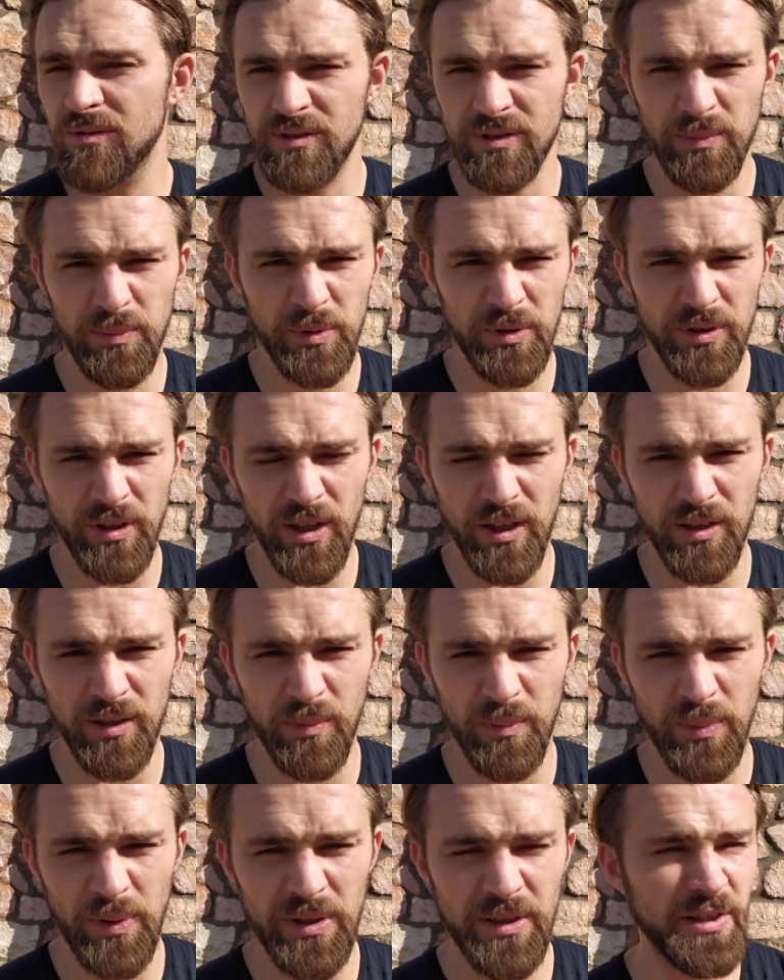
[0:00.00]
забыл как
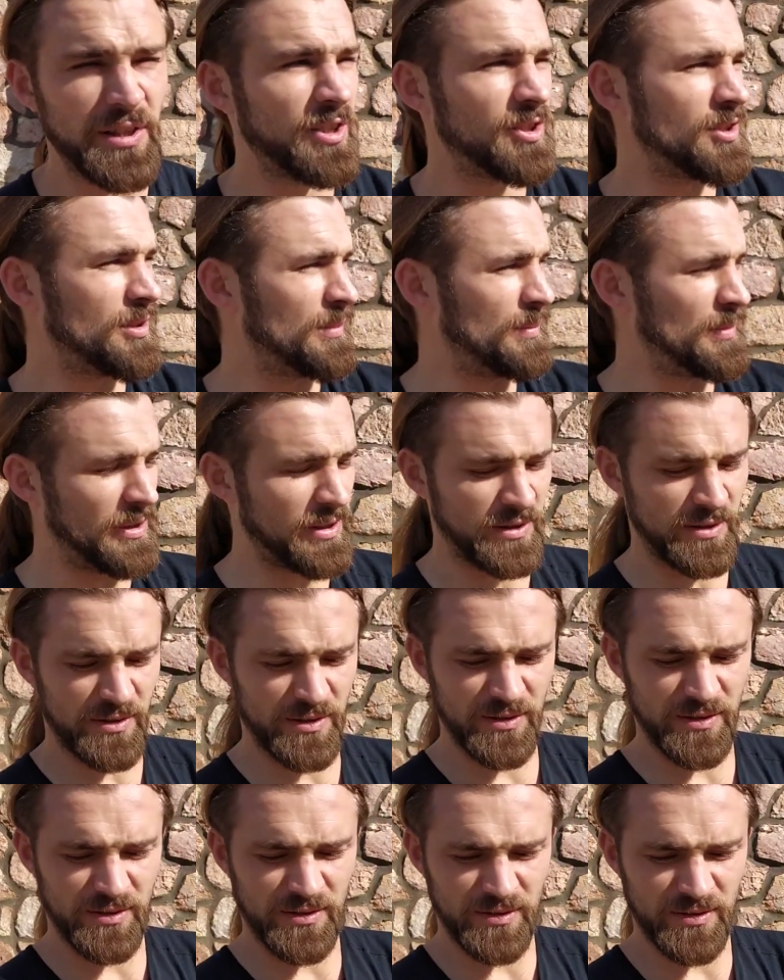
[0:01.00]
она поддержка блядь.
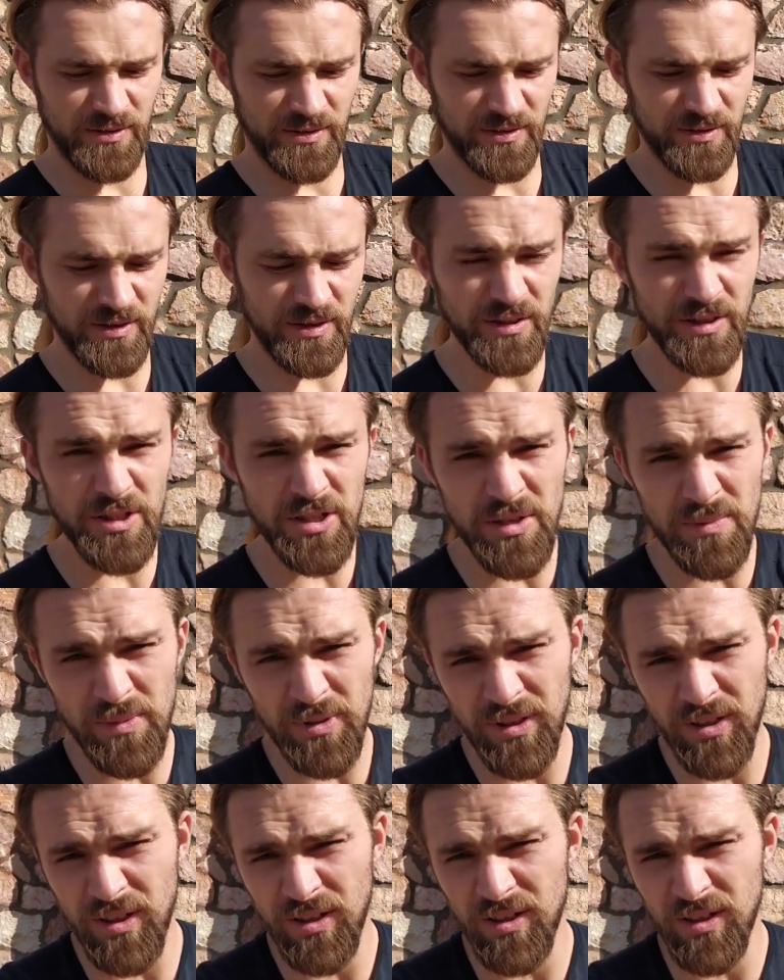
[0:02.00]
да зачем
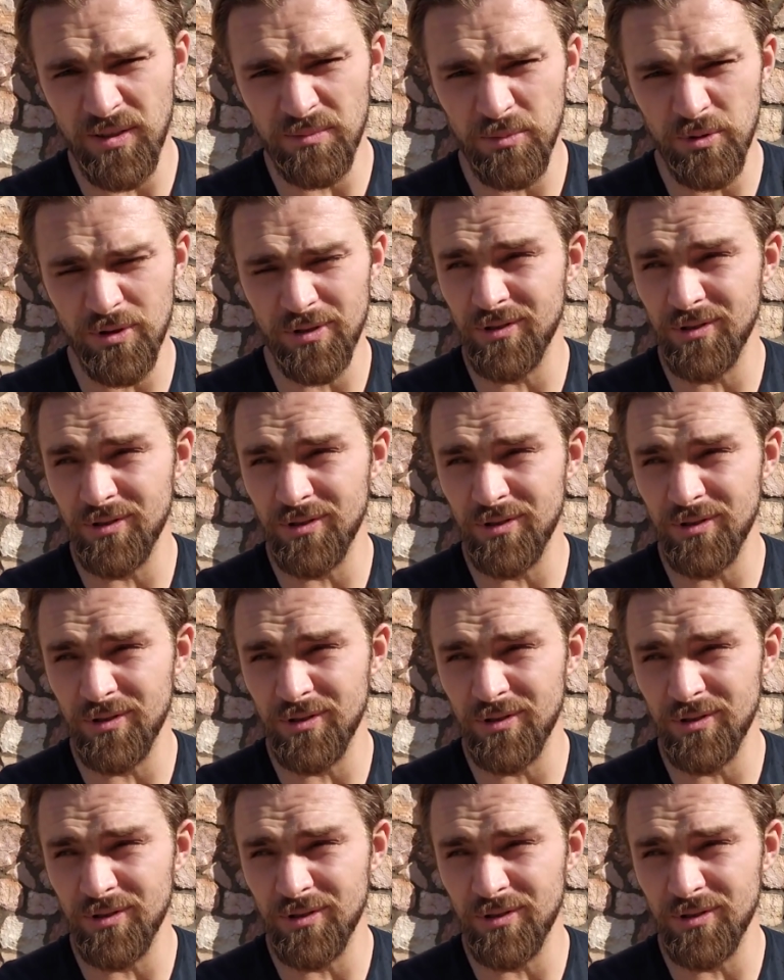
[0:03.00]
она кому